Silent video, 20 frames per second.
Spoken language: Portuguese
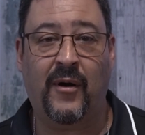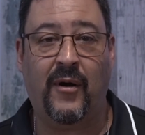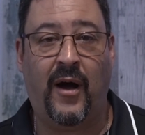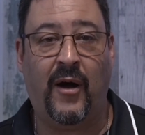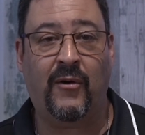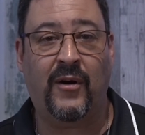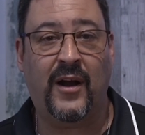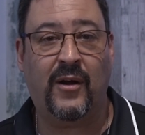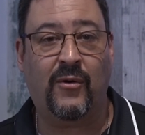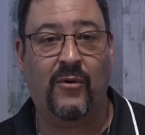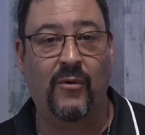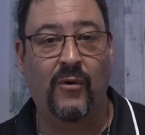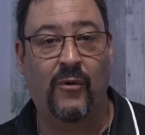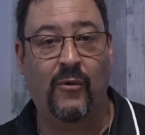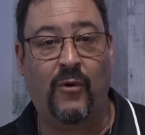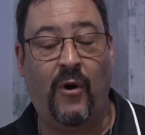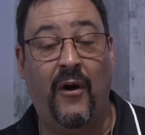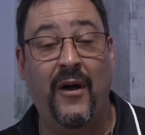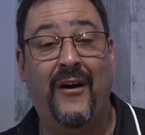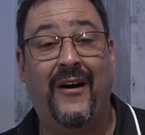Agora,
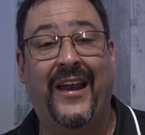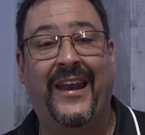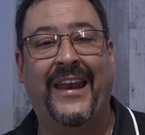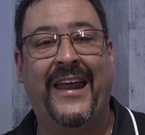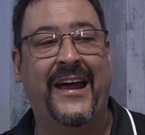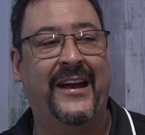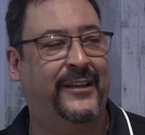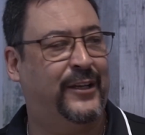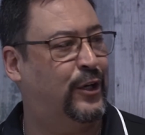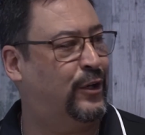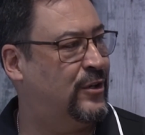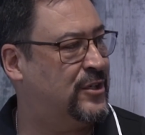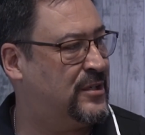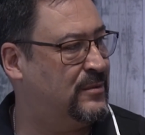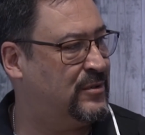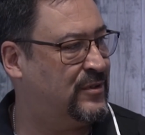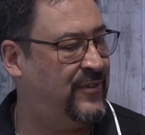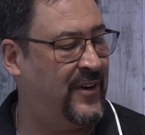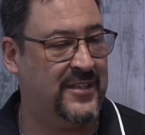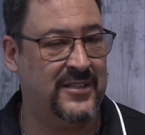qual é o alerta que nós
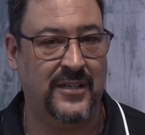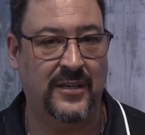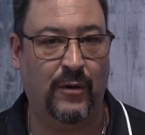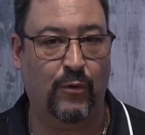temos que fazer?